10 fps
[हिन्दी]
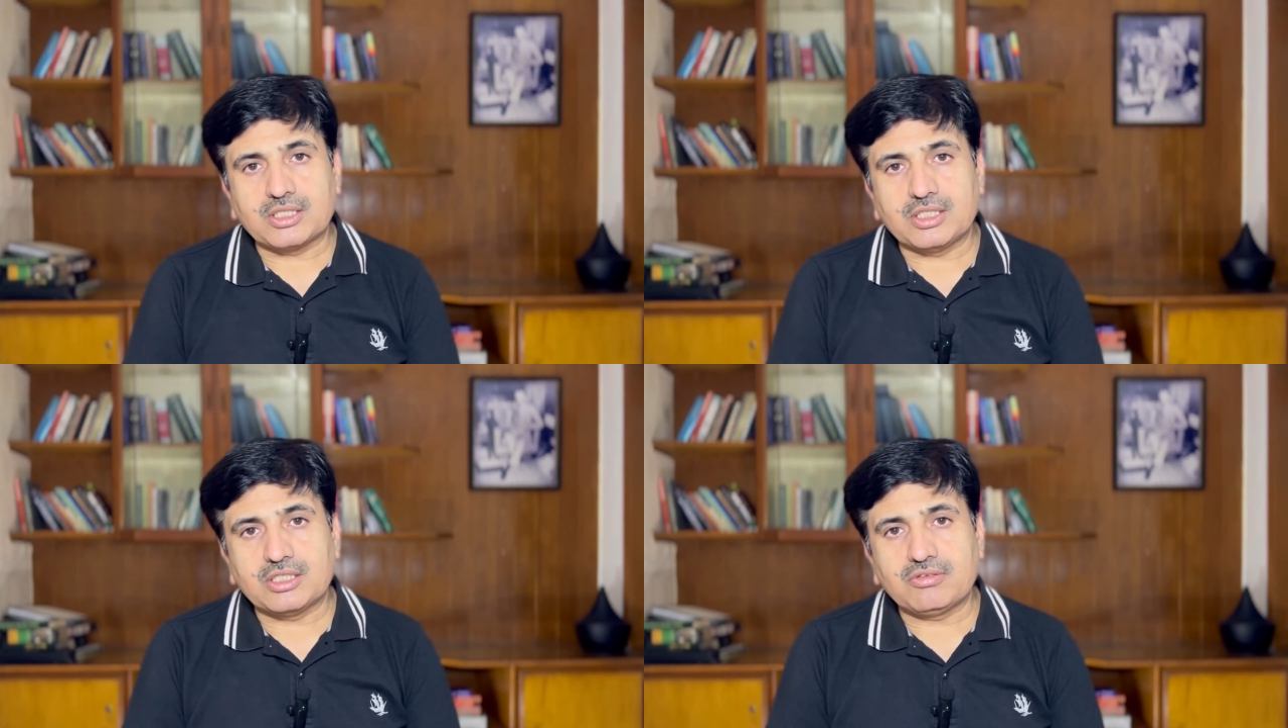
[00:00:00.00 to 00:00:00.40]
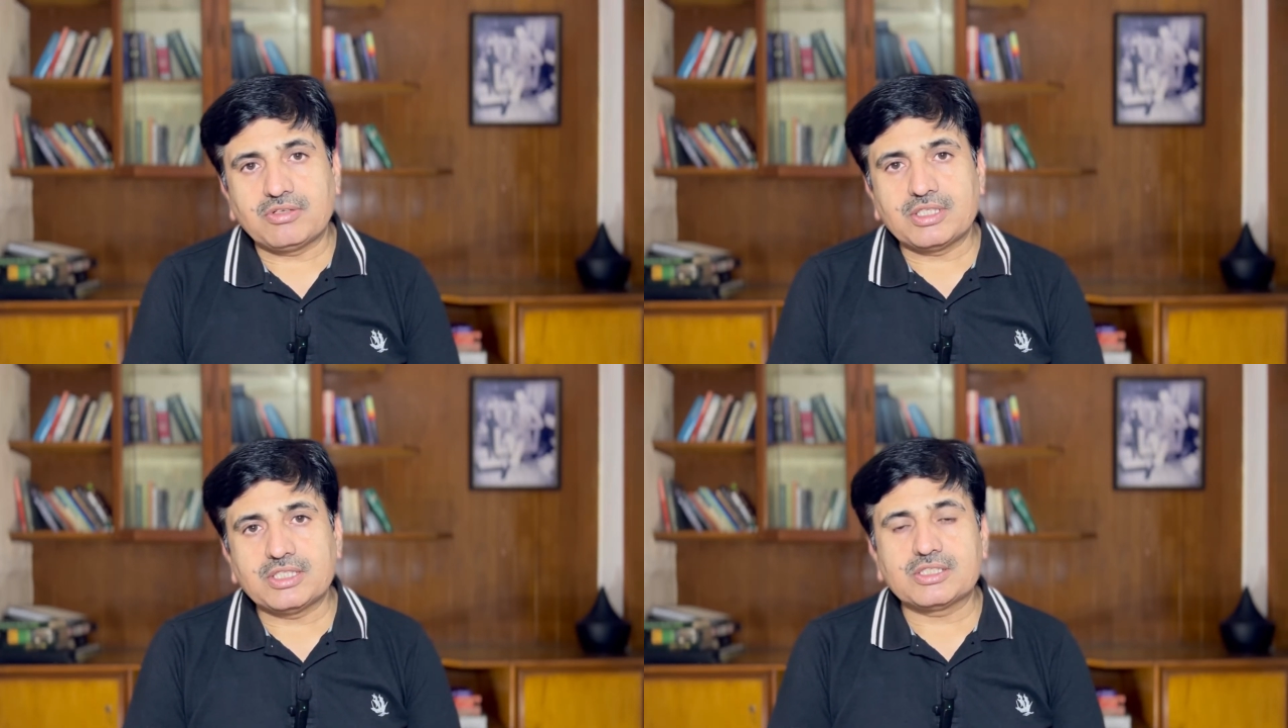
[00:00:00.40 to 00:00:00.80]
तीन
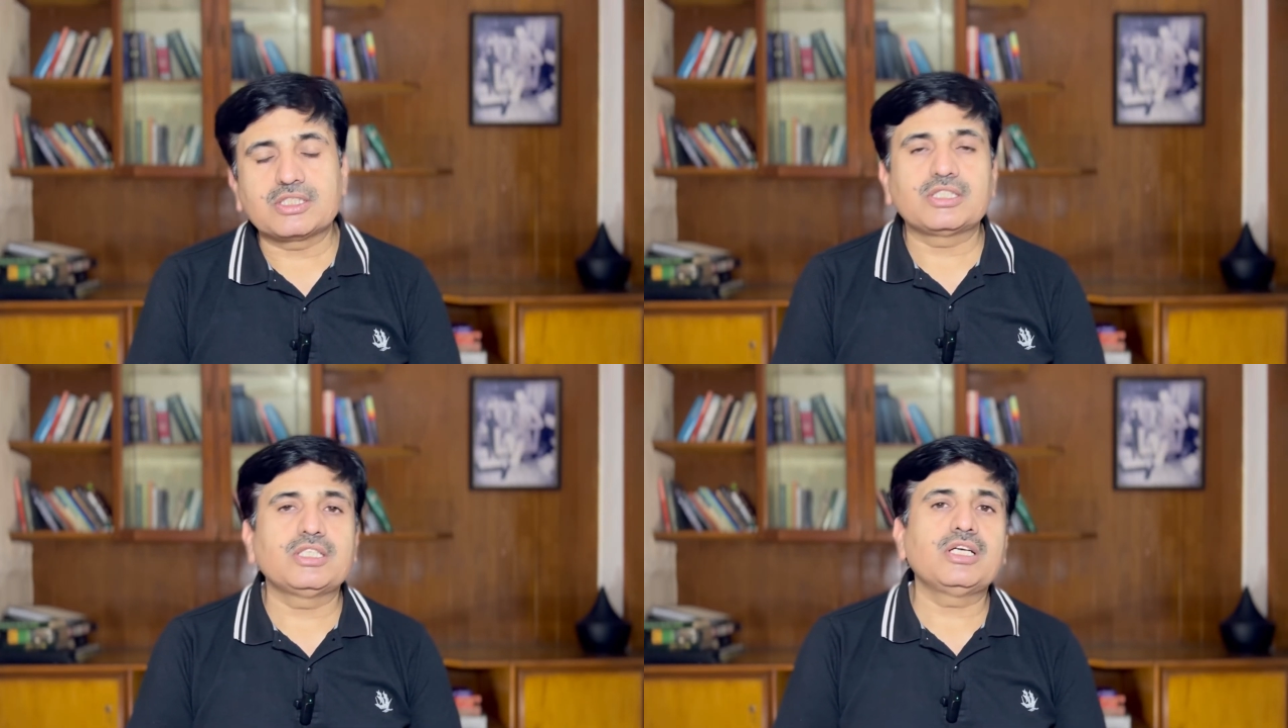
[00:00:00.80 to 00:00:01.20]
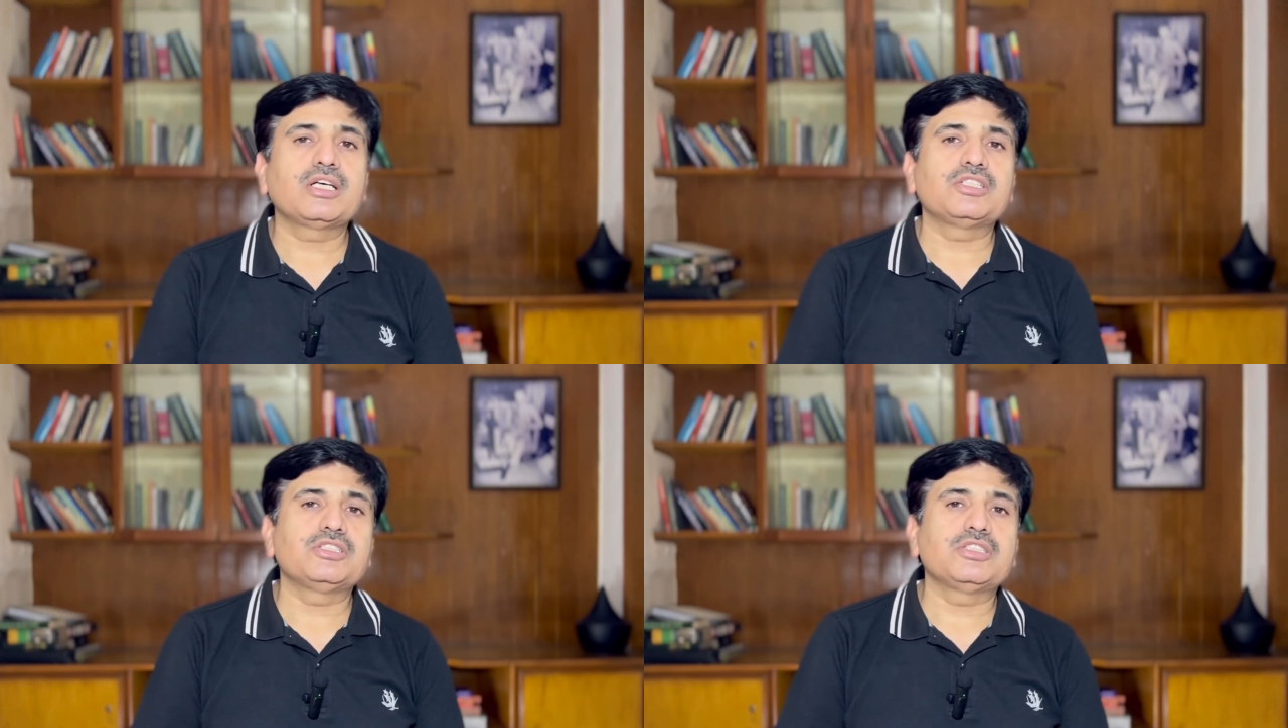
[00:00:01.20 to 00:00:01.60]
दफ़ा दे सकते हैं
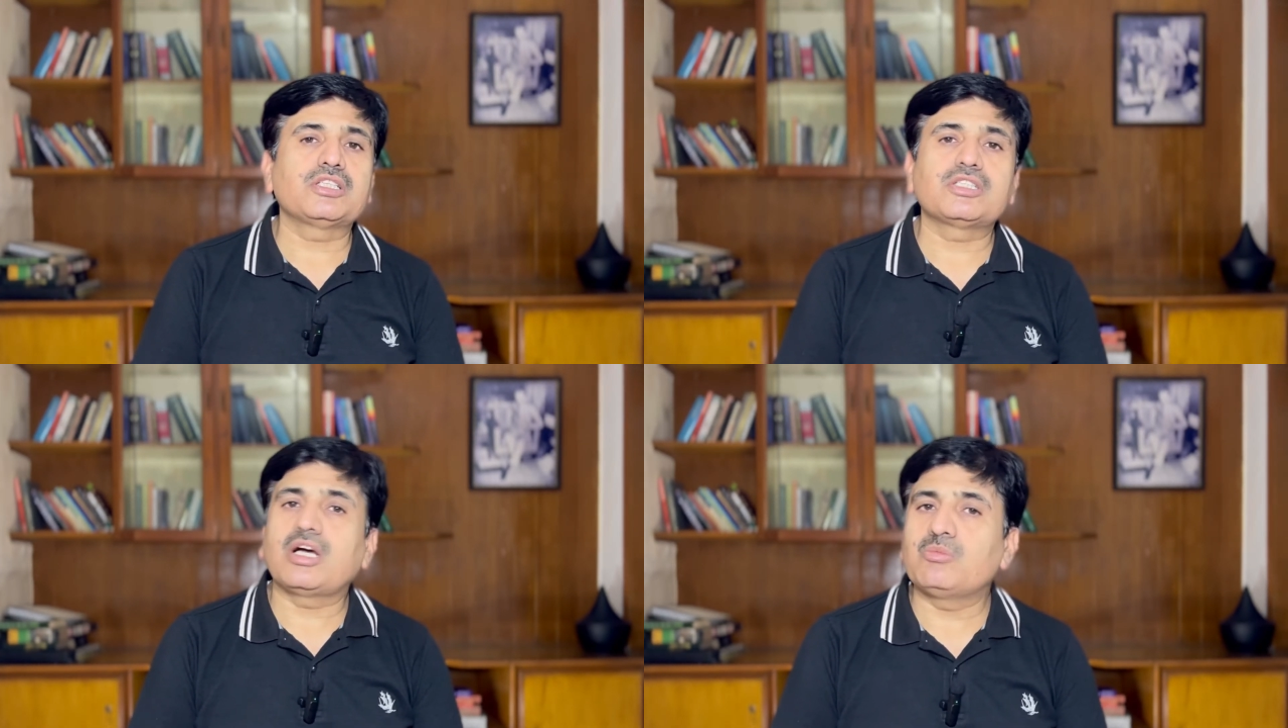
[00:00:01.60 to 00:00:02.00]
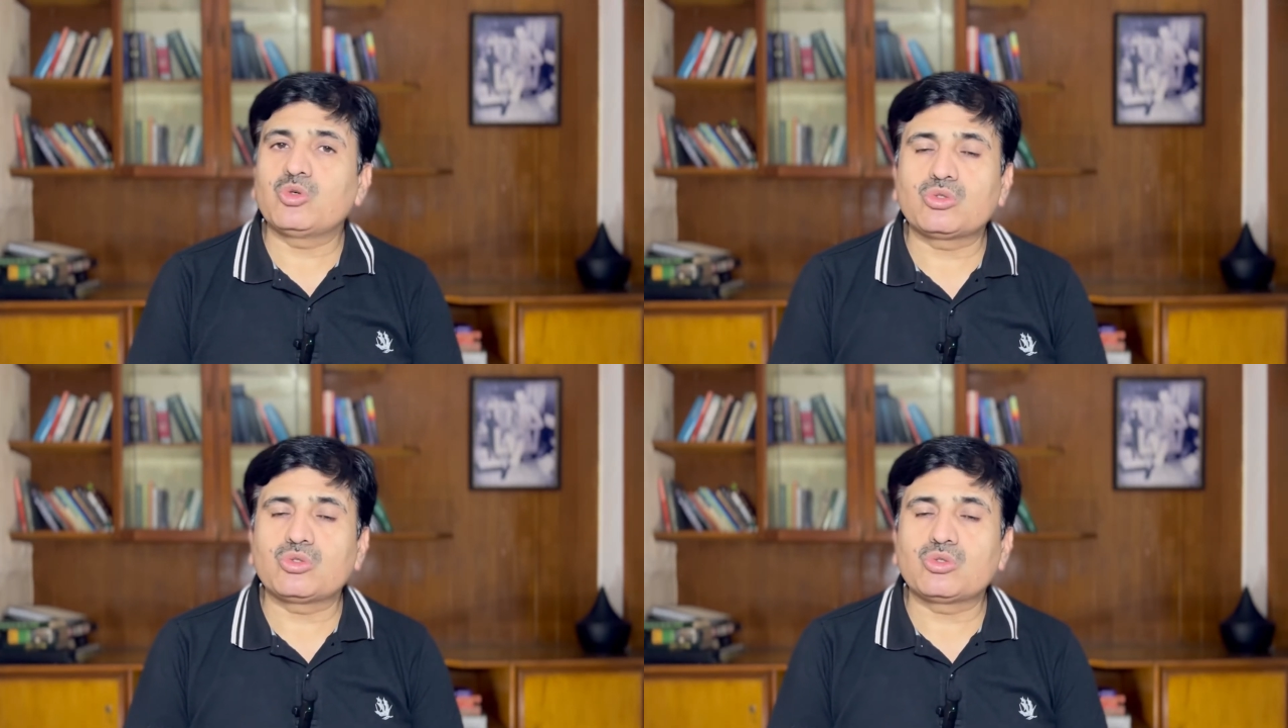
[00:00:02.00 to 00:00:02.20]
अगर शिद्दत कम हो